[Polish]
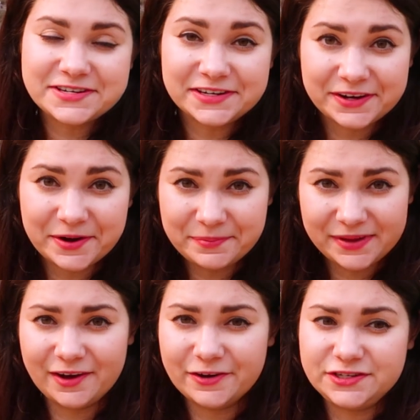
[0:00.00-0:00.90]
Jeżeli o
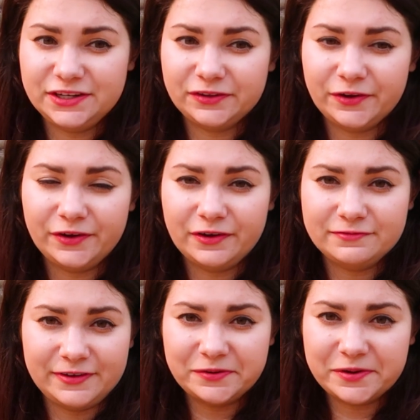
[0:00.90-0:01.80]
mnie chodzi, to
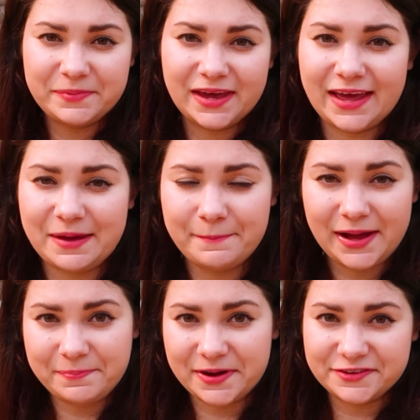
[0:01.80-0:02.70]
według mnie
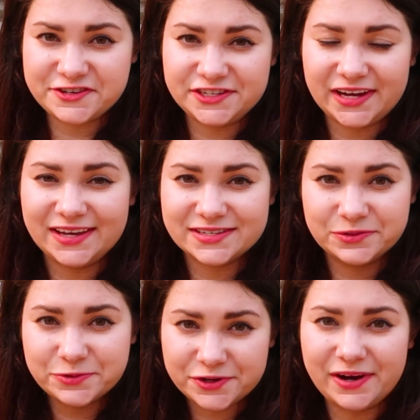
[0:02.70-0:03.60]
Melbourne do życia
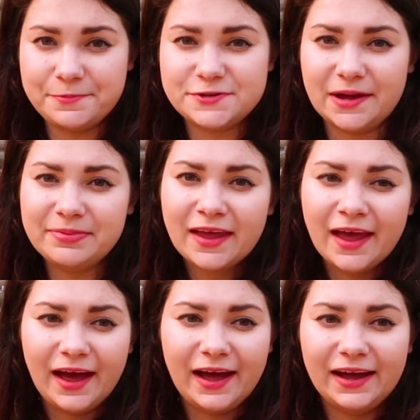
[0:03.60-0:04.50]
jest dużo lepsze,
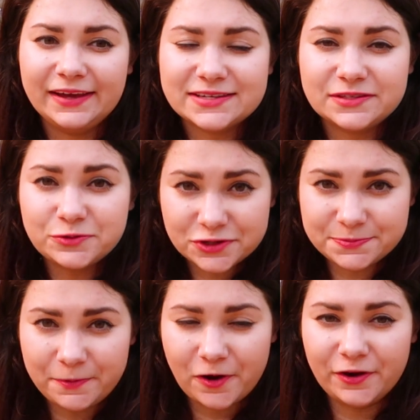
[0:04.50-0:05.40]
e, jest
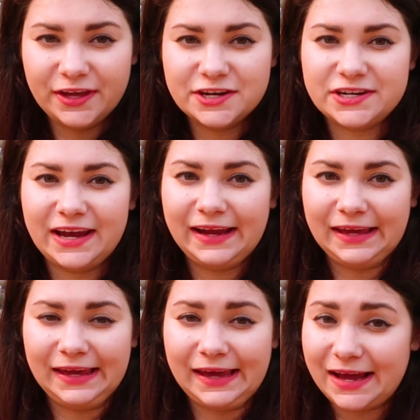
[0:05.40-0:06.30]
dużo spokojniejsze
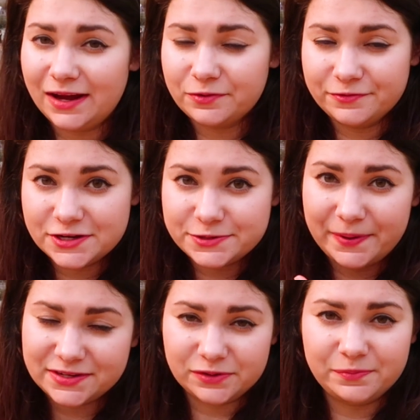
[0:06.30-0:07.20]
i ja również
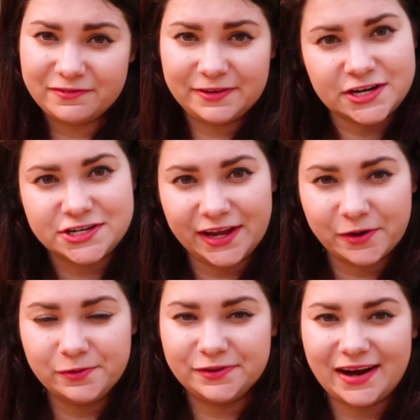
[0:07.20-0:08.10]
bardzo lubię
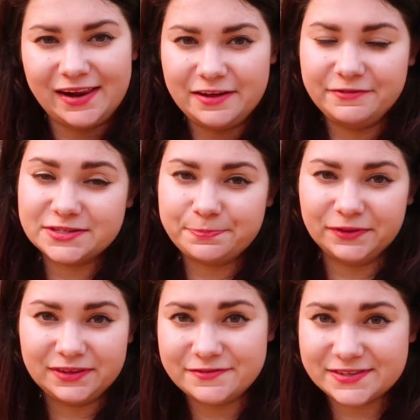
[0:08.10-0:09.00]
wydarzenia kulturalne, więc
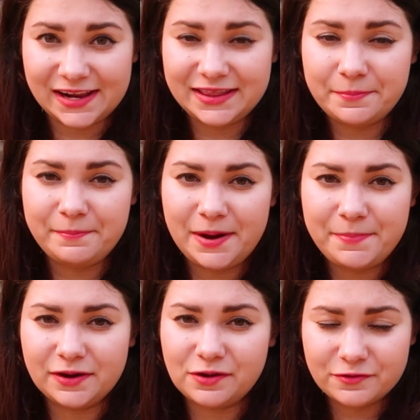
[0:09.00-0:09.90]
pod tym względem
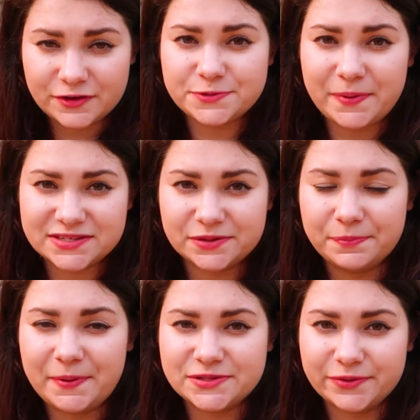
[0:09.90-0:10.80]
Melbourne również bardzo
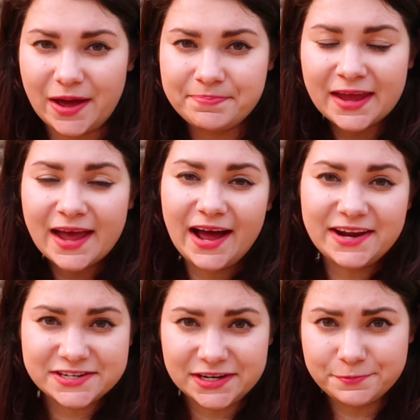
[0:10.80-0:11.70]
mi pasuje.
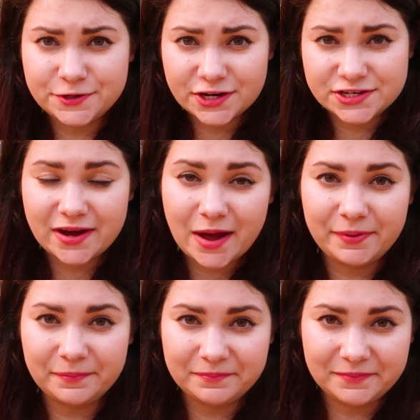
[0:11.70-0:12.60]
Ale jeżeli
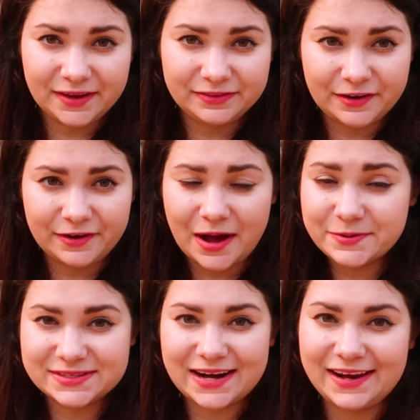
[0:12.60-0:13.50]
przyjeżdżałabym do
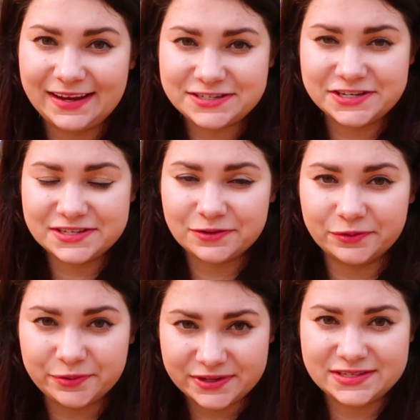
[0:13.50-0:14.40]
Australii
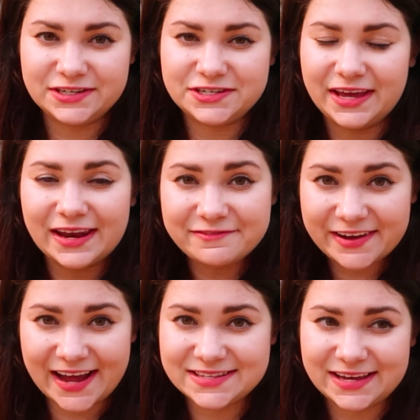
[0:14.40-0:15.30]
czysto turystycznie na
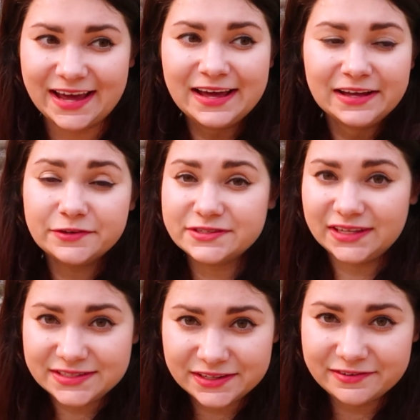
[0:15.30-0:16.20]
wakacje, to
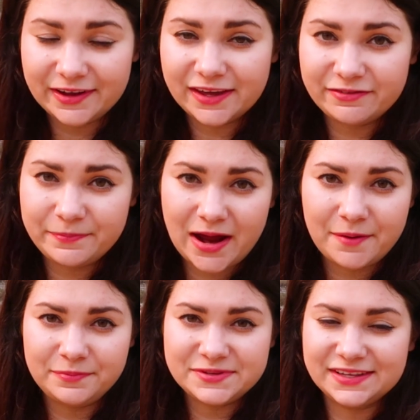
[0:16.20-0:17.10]
zdecydowanie zdecydowanie
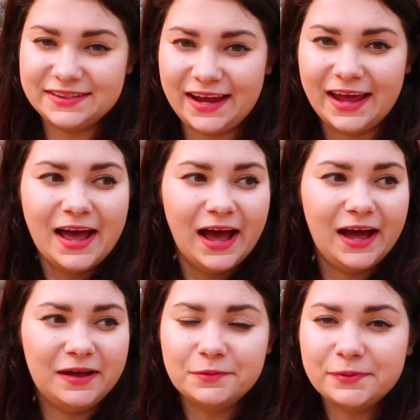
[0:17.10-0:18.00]
wybrałabym Sydney,
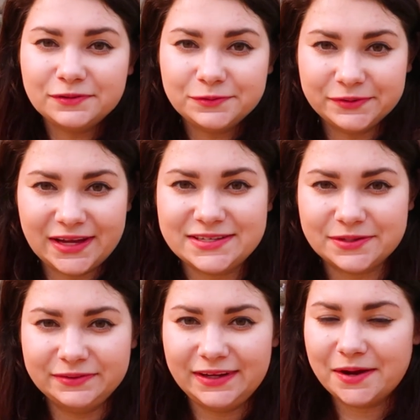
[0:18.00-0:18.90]
e, no bo tutaj
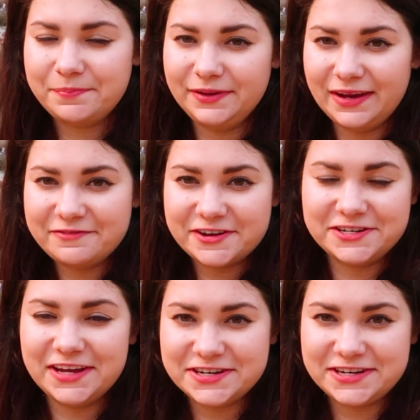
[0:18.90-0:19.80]
są te jakby
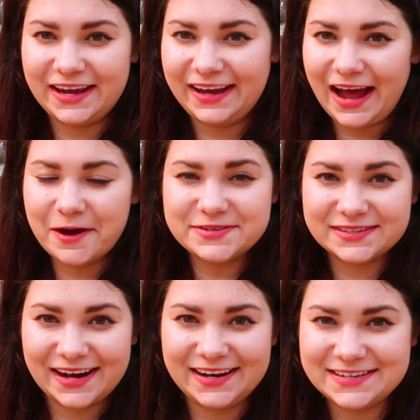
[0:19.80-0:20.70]
najważniejsze
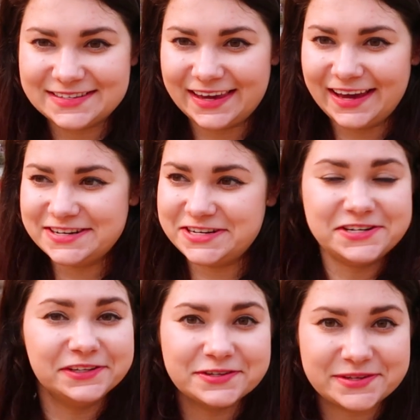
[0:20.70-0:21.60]
australijskie
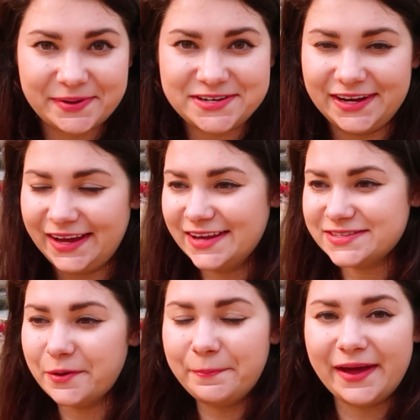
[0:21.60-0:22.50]
rzeczy do zobaczenia.
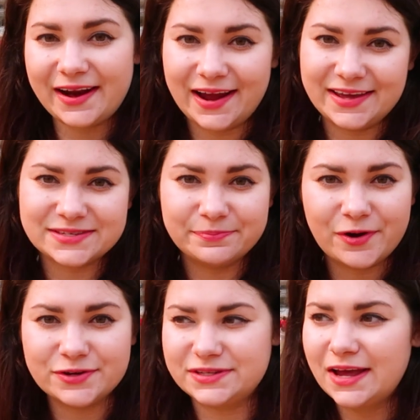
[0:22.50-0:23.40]
Jest opera, jest
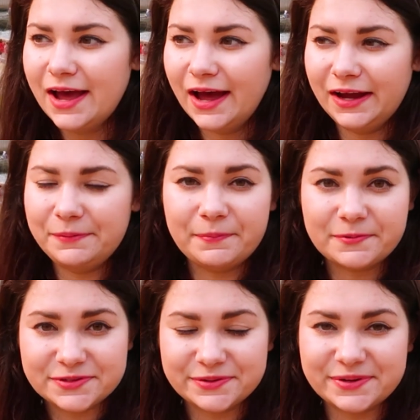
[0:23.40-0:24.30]
most e, i po
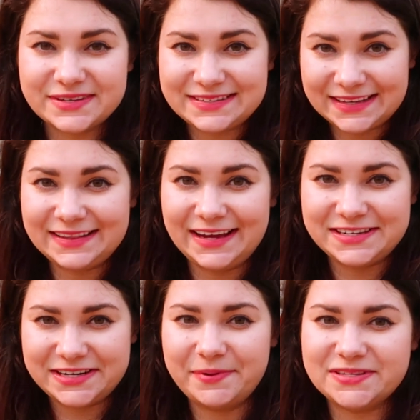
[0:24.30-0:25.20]
prostu
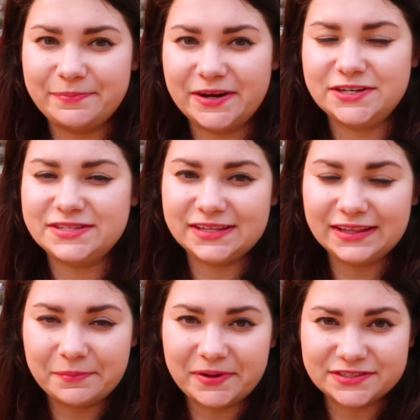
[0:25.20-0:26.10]
Sydney trzeba zobaczyć.
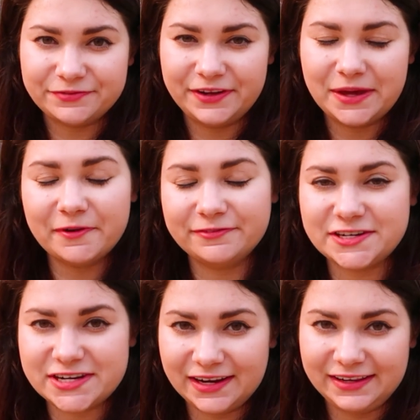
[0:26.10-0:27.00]
Sydney ma swój
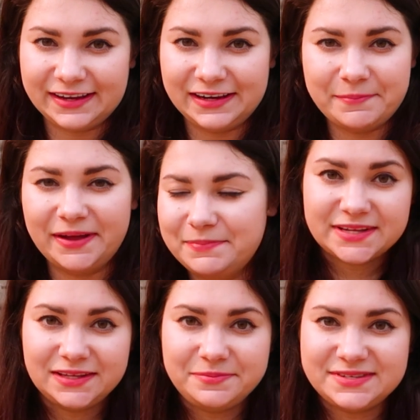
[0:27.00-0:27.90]
niepowtarzalny klimat.
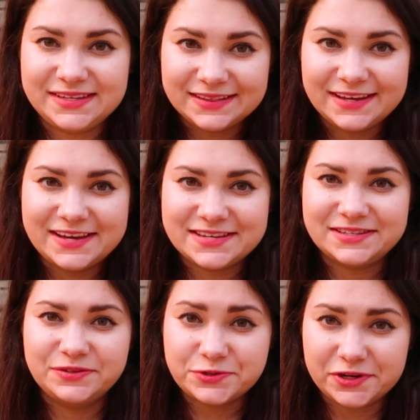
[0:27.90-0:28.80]
Poza tym Sydney
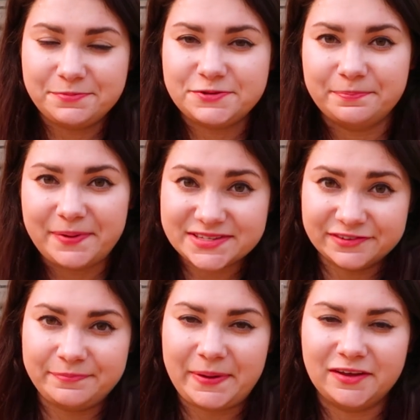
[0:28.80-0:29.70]
jest dużo lepszą
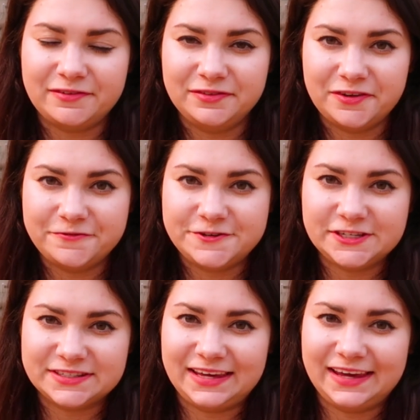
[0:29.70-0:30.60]
bazą wypadową do
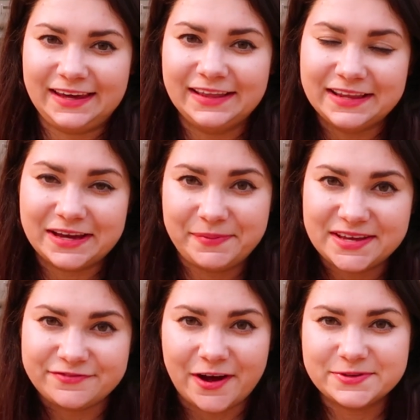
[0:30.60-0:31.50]
wszystkich innych
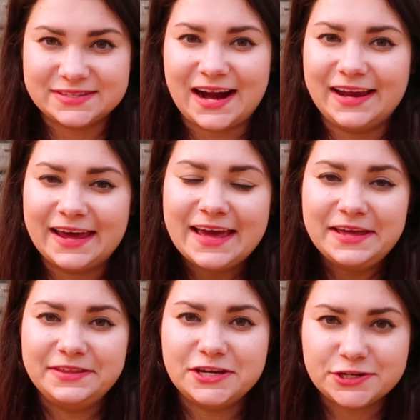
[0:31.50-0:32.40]
miejsc w Australii
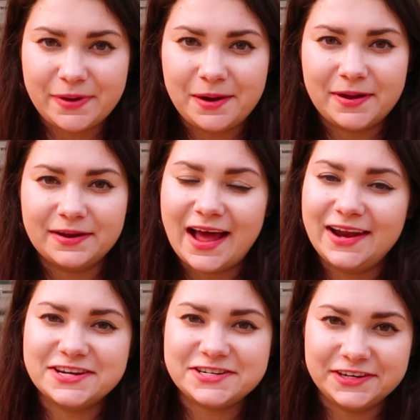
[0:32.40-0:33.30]
niż Melbourne,
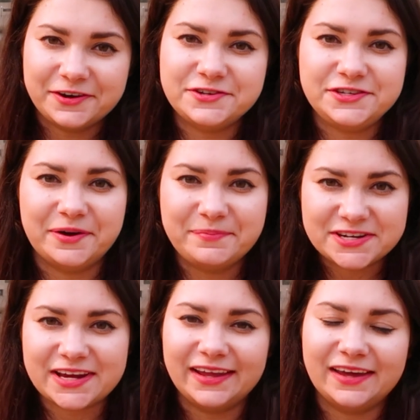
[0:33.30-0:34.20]
ale jeżeli chodzi o
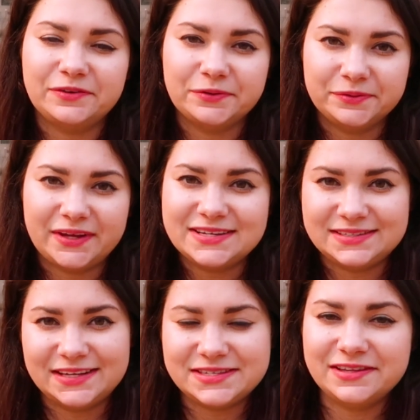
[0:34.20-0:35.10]
mieszkanie, to tutaj
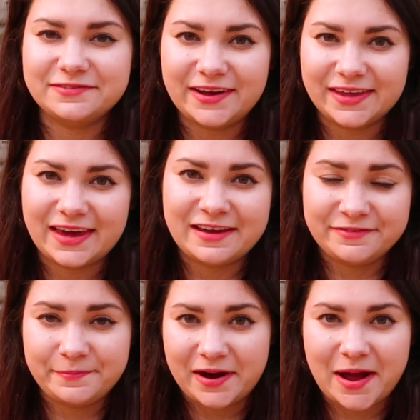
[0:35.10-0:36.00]

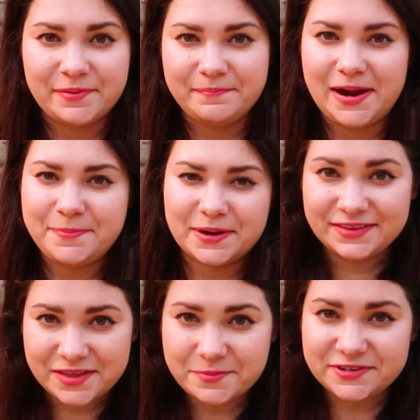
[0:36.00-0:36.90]
zdecydowanie wybrałabym Melbourne.
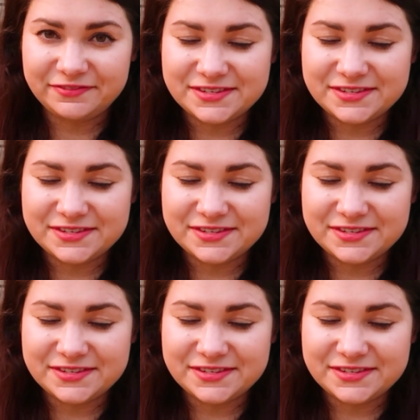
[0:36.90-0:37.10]
No dobrze,